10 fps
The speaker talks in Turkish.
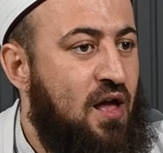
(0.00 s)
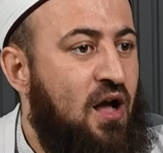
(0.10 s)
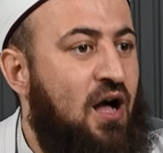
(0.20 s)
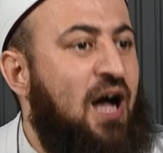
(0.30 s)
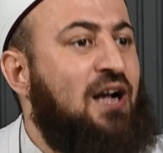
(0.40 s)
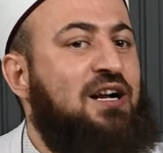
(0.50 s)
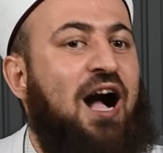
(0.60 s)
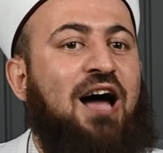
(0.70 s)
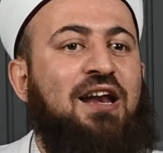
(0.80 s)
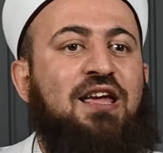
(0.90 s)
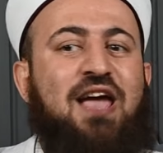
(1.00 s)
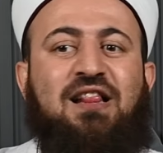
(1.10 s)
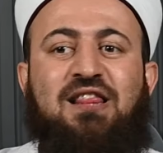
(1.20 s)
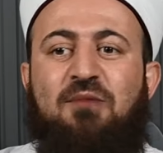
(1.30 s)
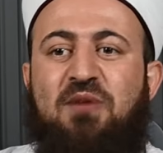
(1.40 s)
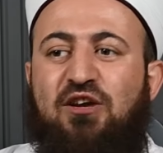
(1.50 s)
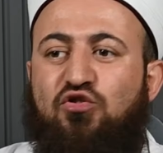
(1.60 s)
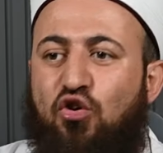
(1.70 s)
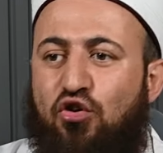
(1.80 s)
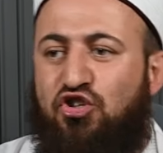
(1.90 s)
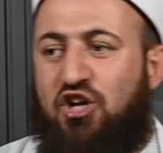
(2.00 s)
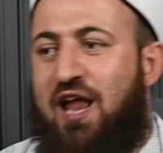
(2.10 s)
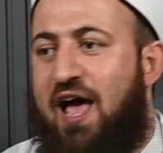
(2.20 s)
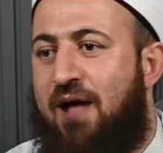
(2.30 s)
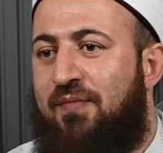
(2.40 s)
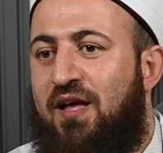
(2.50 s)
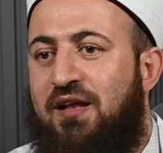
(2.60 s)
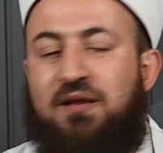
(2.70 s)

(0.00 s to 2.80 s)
hakkaniyetli bir duruş ile,